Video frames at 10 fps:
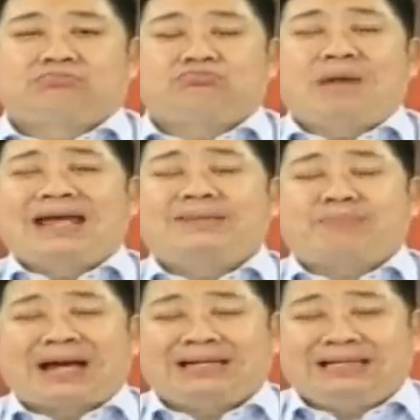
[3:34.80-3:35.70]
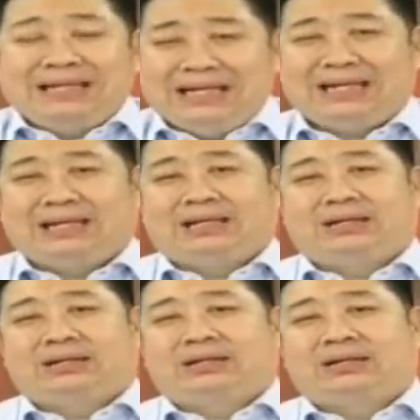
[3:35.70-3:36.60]
ไม่ไปที่
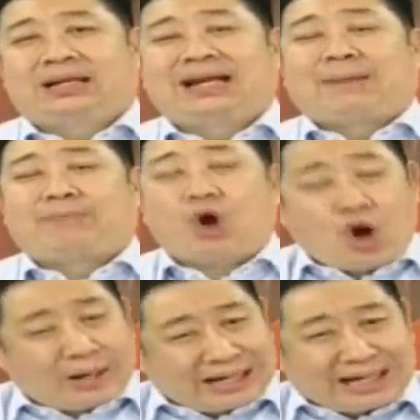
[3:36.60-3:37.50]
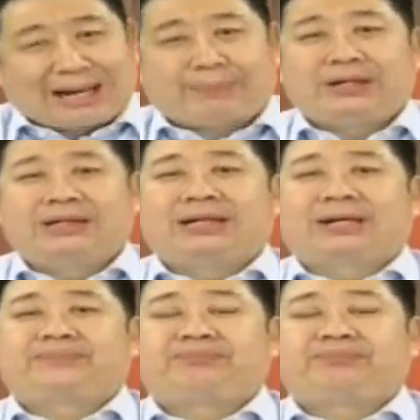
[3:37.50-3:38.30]
ระดับอ่อนในระดับหนึ่งเนี่ย